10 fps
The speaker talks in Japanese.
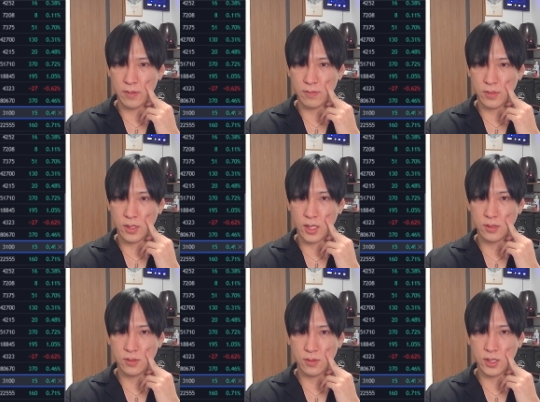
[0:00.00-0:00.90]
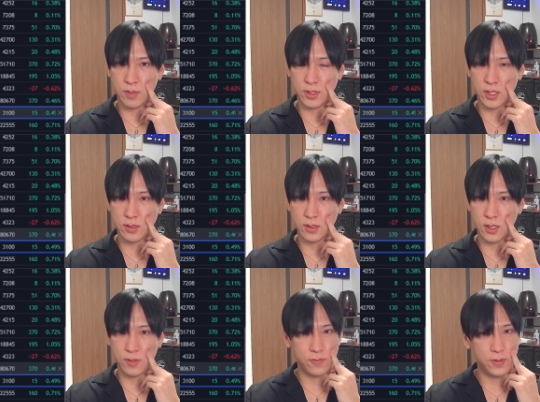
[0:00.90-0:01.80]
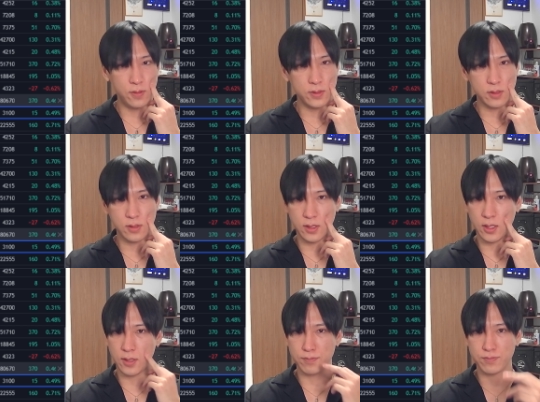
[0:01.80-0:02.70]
半導体、まあ、テック関連、フェローテックはね、